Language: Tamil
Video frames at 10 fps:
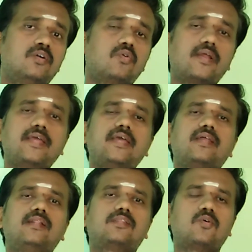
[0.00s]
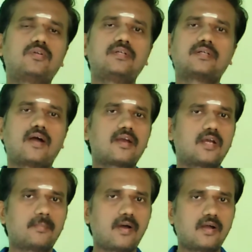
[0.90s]
நுரையீரல் தொற்று
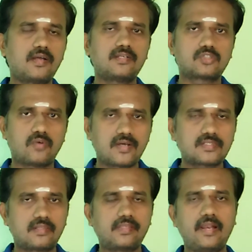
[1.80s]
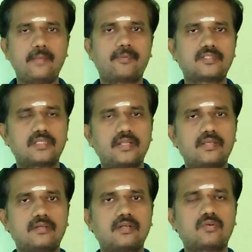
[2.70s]
காரணமாக சுவாசத்திலே பிரச்சனை
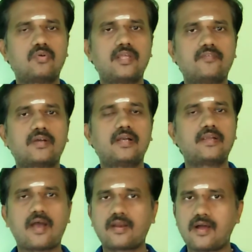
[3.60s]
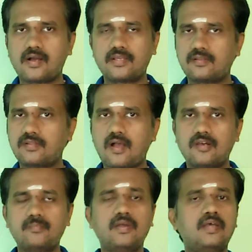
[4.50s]
இருக்கக்கூடியவர்கள் யாராக
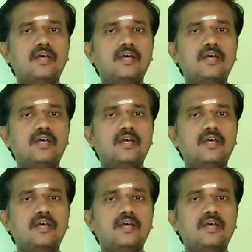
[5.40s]
இருந்தாலும்